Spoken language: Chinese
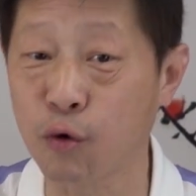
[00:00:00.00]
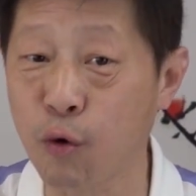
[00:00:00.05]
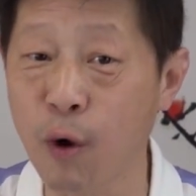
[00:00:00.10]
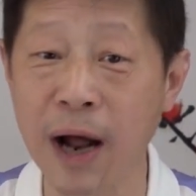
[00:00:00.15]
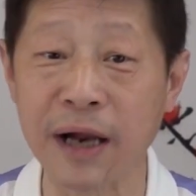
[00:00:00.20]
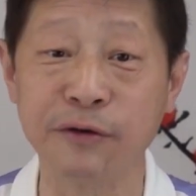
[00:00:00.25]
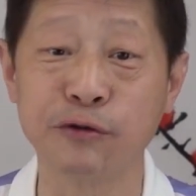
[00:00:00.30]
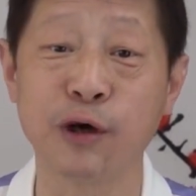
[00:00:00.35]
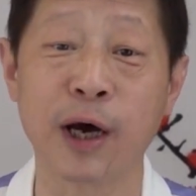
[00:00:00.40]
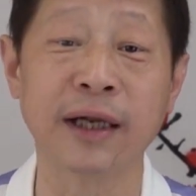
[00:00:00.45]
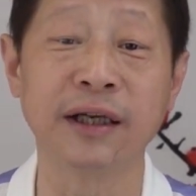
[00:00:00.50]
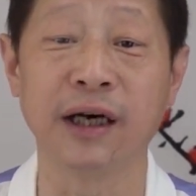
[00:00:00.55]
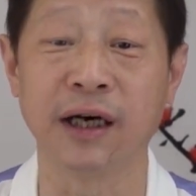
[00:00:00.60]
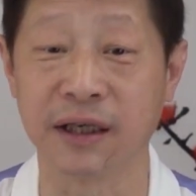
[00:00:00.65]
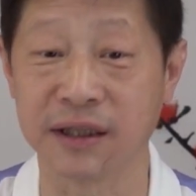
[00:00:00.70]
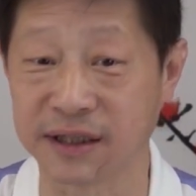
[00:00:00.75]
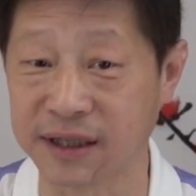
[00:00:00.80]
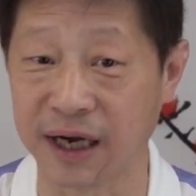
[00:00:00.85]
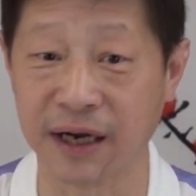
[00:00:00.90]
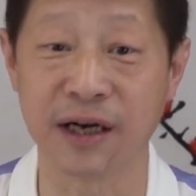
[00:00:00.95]
贯穿
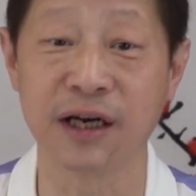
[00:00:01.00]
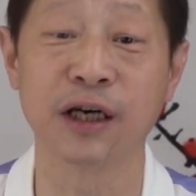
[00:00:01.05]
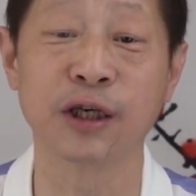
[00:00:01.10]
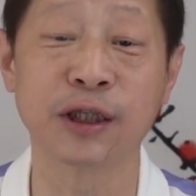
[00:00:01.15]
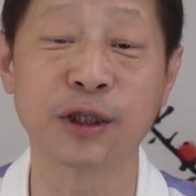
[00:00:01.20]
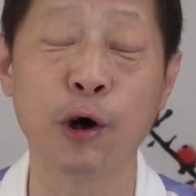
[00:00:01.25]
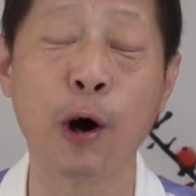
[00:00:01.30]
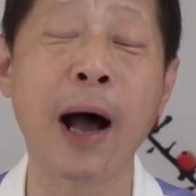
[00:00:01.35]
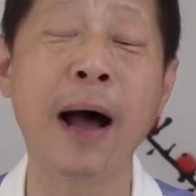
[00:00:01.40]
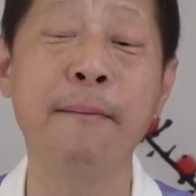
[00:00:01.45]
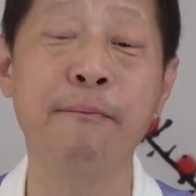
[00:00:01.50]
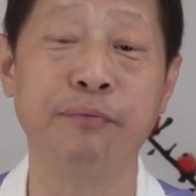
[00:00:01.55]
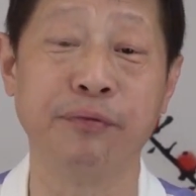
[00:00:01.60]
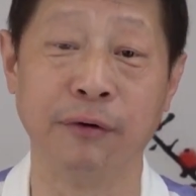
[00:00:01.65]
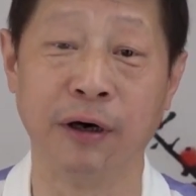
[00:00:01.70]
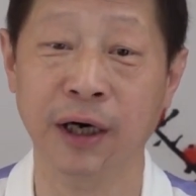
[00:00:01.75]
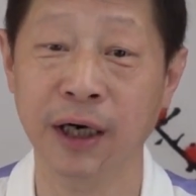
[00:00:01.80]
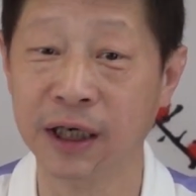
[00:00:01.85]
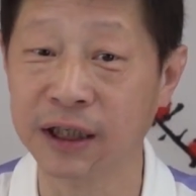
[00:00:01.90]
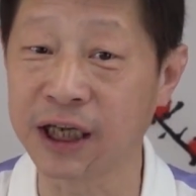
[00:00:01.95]
的整个川普